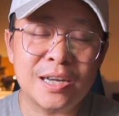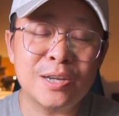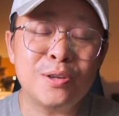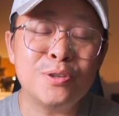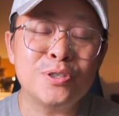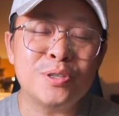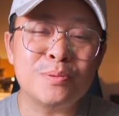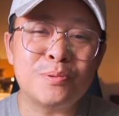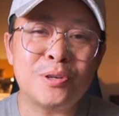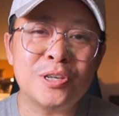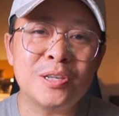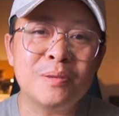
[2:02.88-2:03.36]
ก็โด
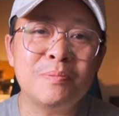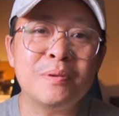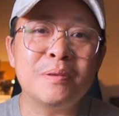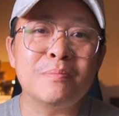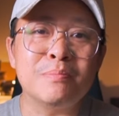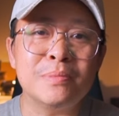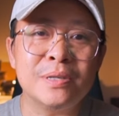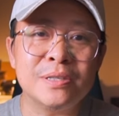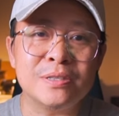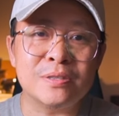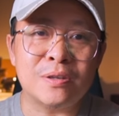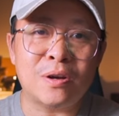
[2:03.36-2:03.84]
ยเฉพาะที่เป็น
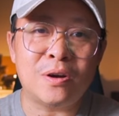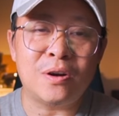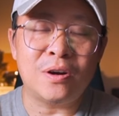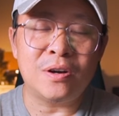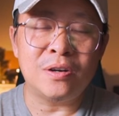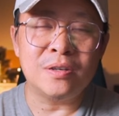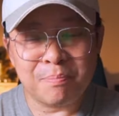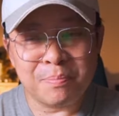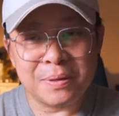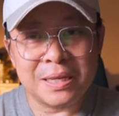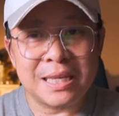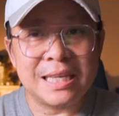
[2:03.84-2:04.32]
มือ
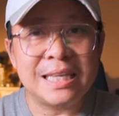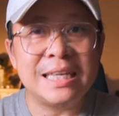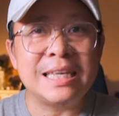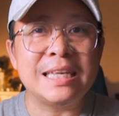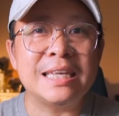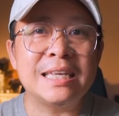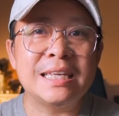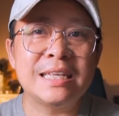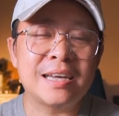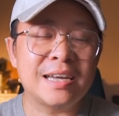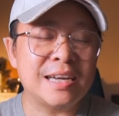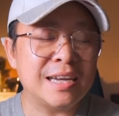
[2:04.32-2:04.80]
2พี่
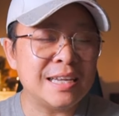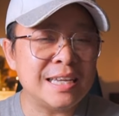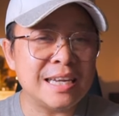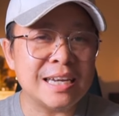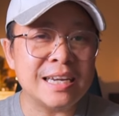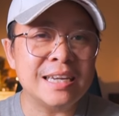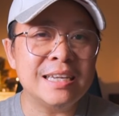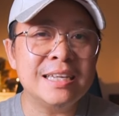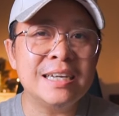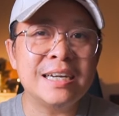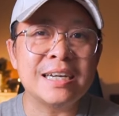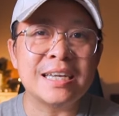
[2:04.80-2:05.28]
ก็ยั
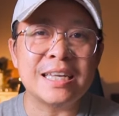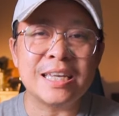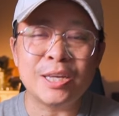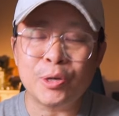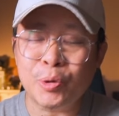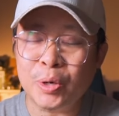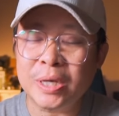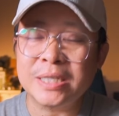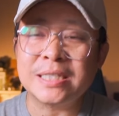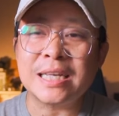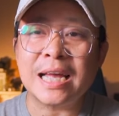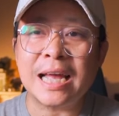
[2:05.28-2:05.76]
งเลือก
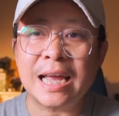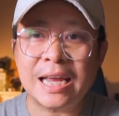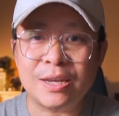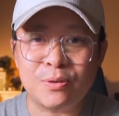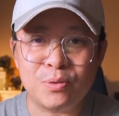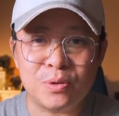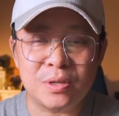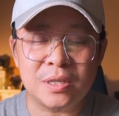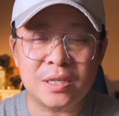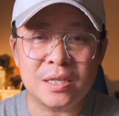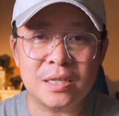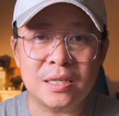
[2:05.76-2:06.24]
EOS R อ
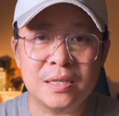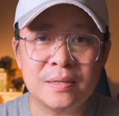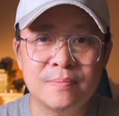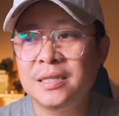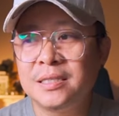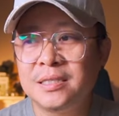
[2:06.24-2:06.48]
ยู่ดี